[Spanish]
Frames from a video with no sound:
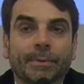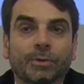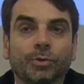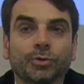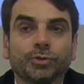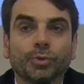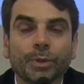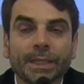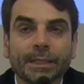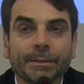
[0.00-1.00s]

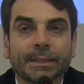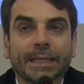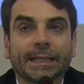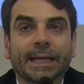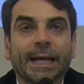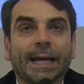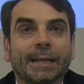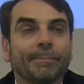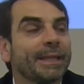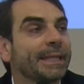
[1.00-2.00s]
construir de acá
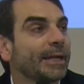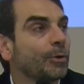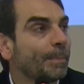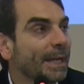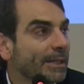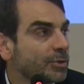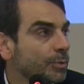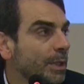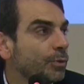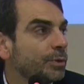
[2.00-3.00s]
al mediano plazo,
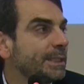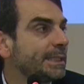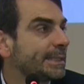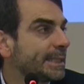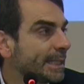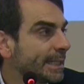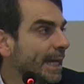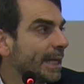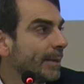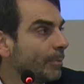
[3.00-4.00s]
una justicia
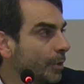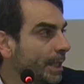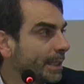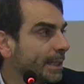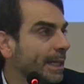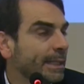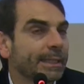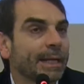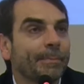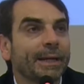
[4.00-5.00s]
cercana, moderna,
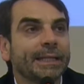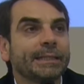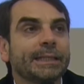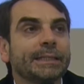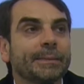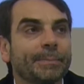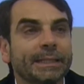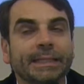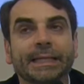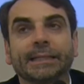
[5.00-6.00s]
transparente, e
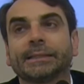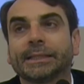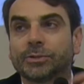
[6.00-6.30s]
independiente.